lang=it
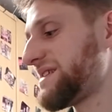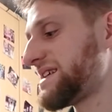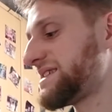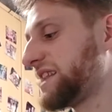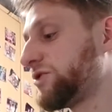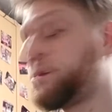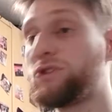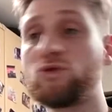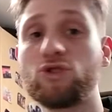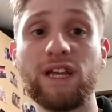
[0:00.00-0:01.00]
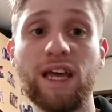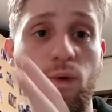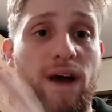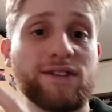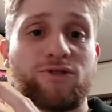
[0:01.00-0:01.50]
Esatto, poi succede
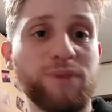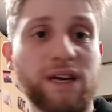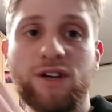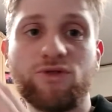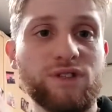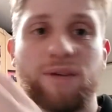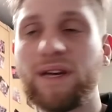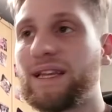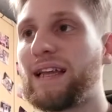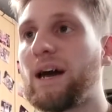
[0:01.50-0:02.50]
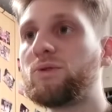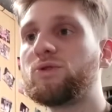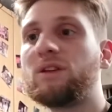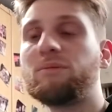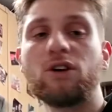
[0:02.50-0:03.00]
questo perché giustamente
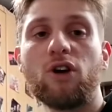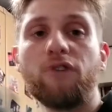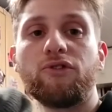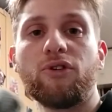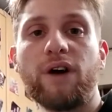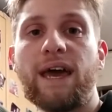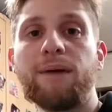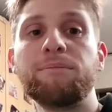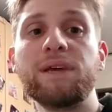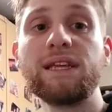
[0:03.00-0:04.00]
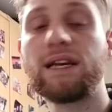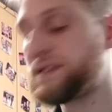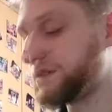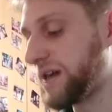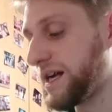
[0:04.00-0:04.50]
l'audio del microfono è
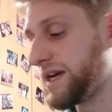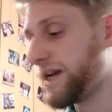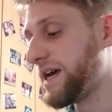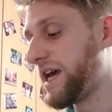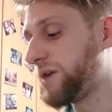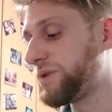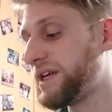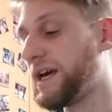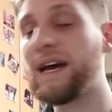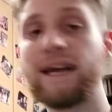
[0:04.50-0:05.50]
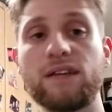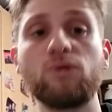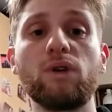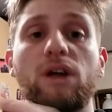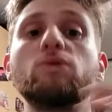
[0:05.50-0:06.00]
bidirezionale e quindi cattura